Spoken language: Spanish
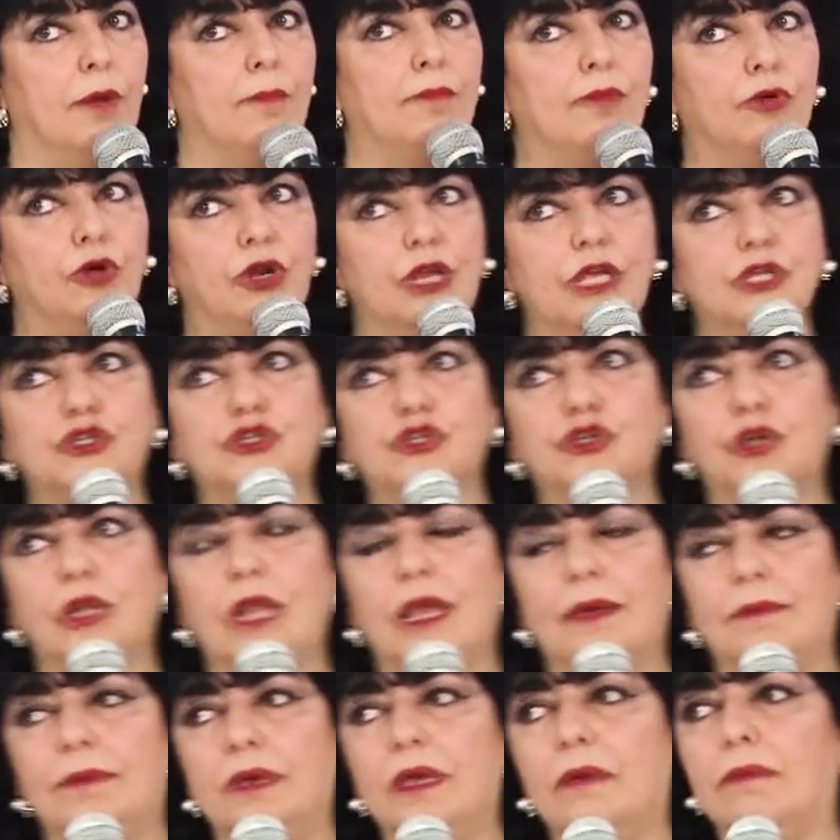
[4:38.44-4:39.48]
Por eso
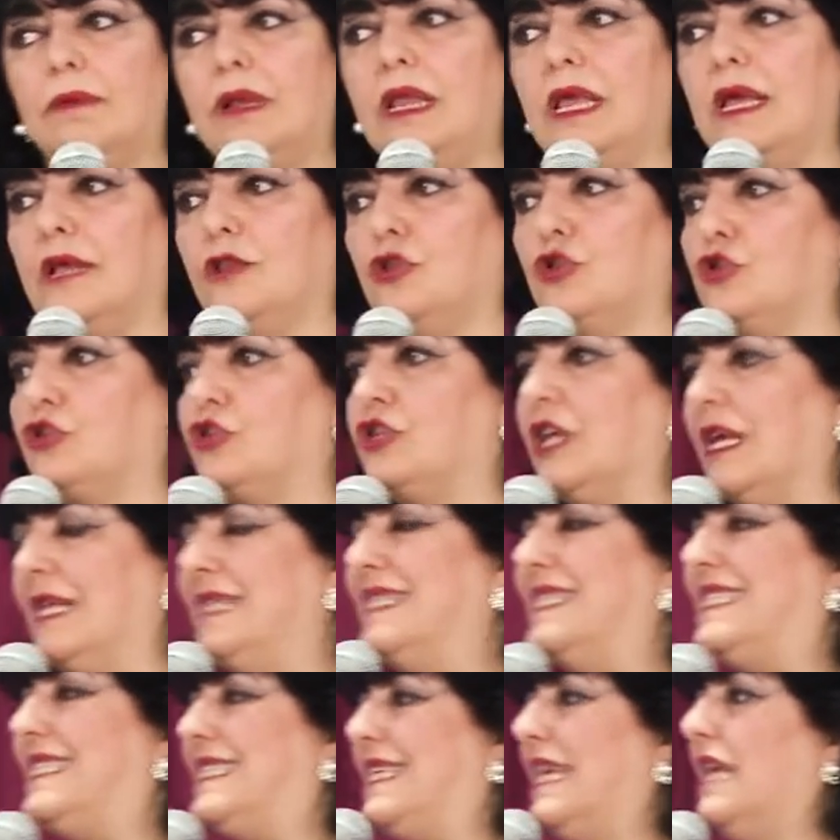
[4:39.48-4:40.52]
la Biblia nos
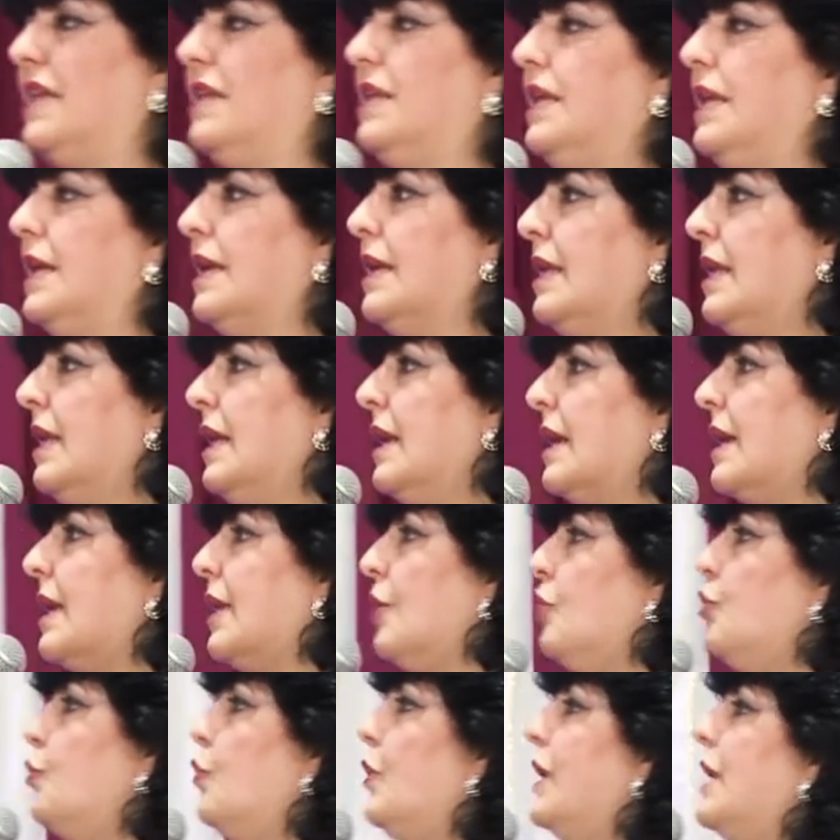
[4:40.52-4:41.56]
enseña
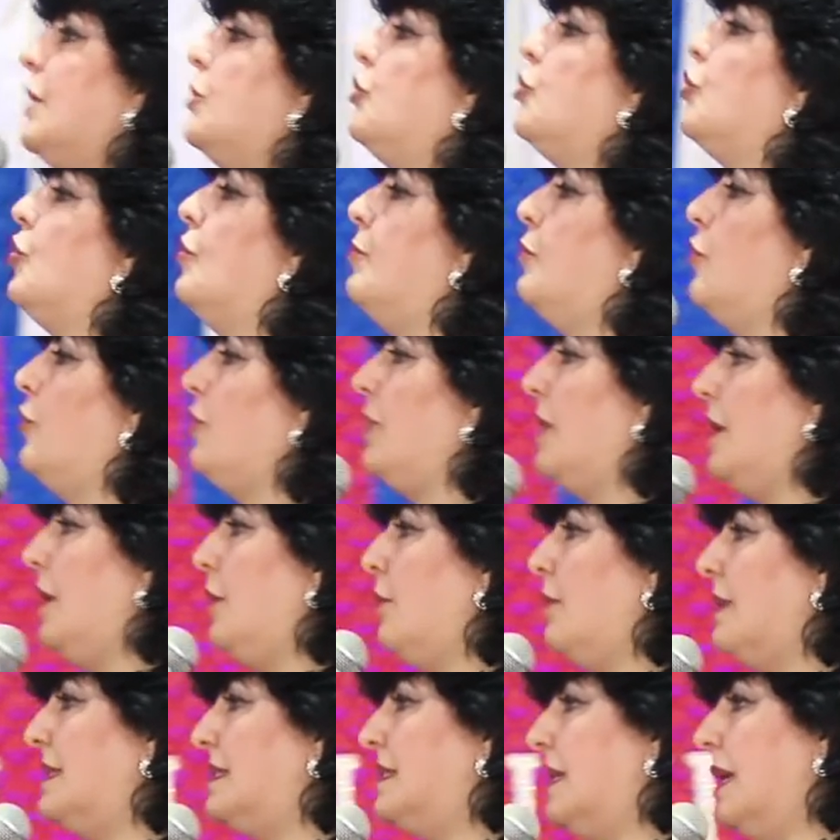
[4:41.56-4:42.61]
que nuestro
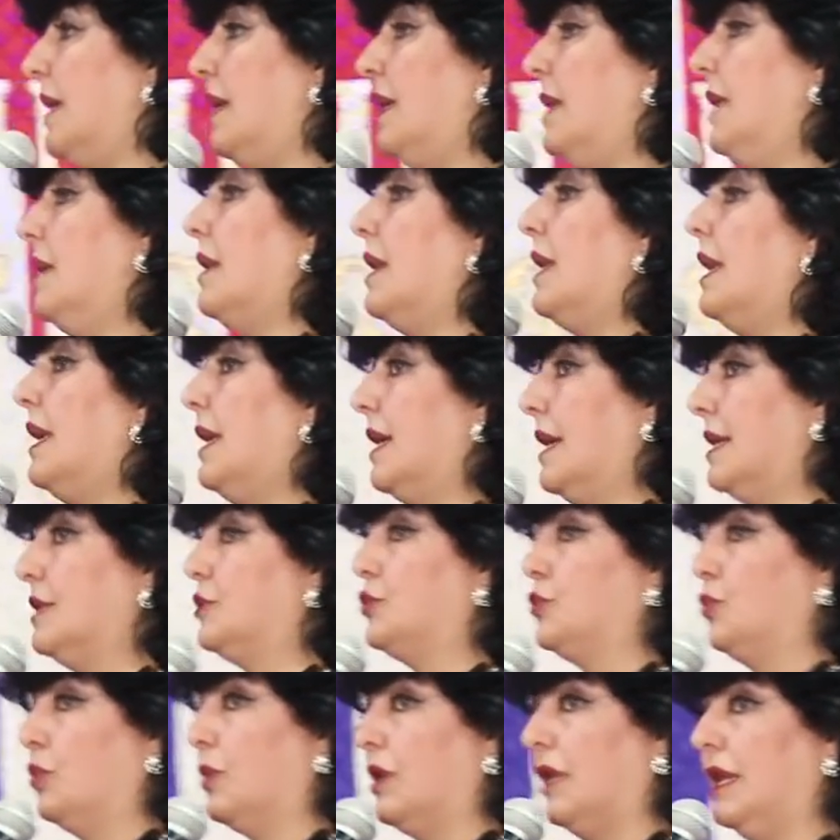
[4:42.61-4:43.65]
modelo a seguir es
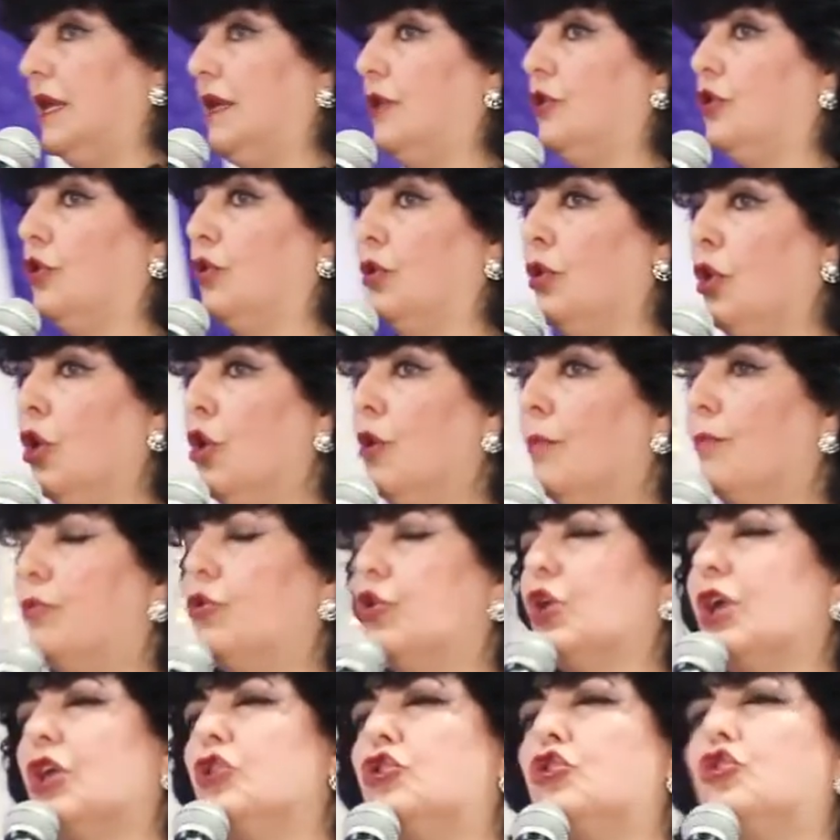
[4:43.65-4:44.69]
Jesucristo,
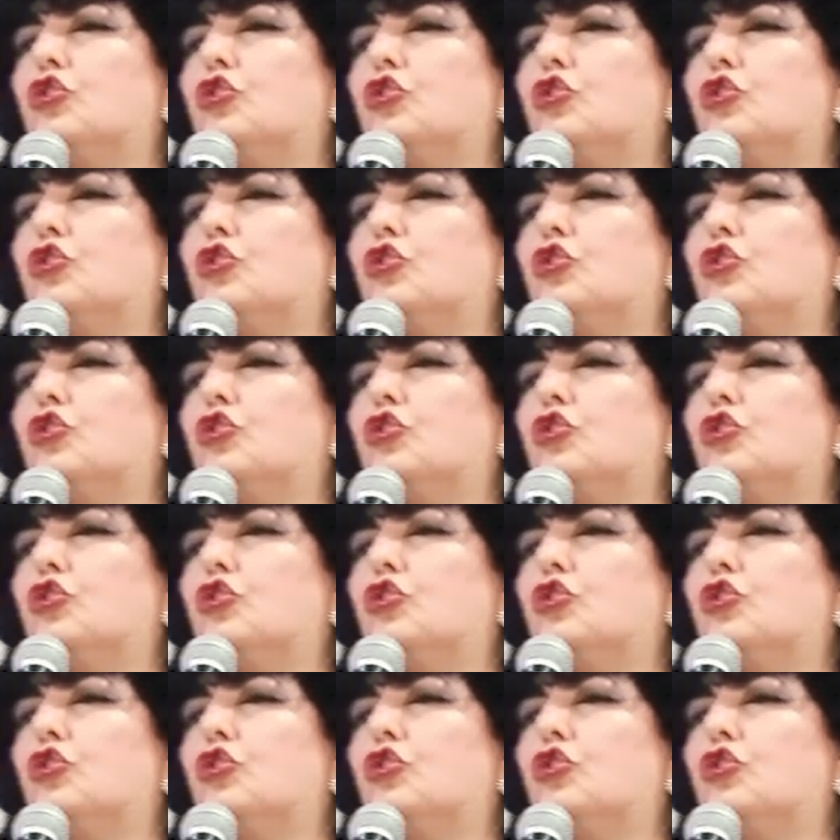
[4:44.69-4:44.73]
porque